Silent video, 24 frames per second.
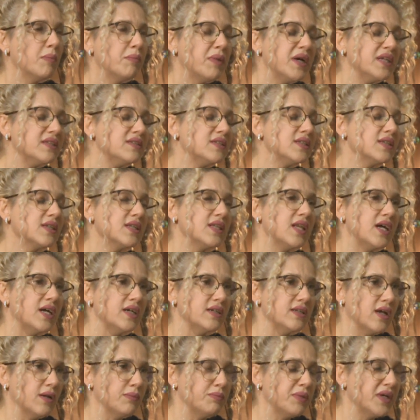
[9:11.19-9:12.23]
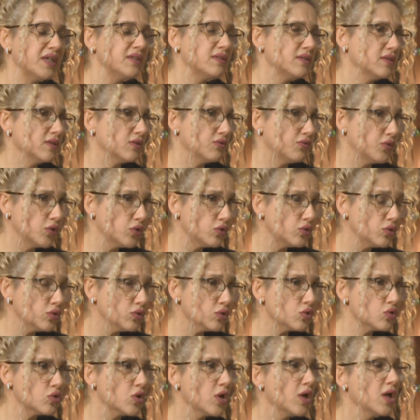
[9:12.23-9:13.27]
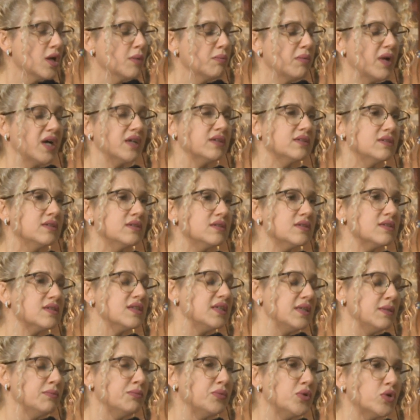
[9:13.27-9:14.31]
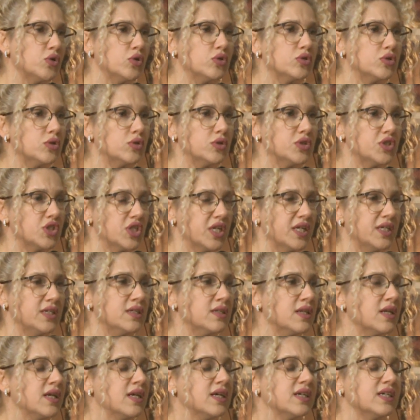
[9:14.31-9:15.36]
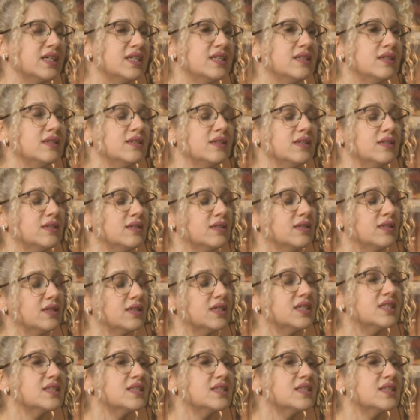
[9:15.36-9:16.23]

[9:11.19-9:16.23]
Patriklerden Patrik Fotius baktığınızda İmparatoriçe'nin ıı,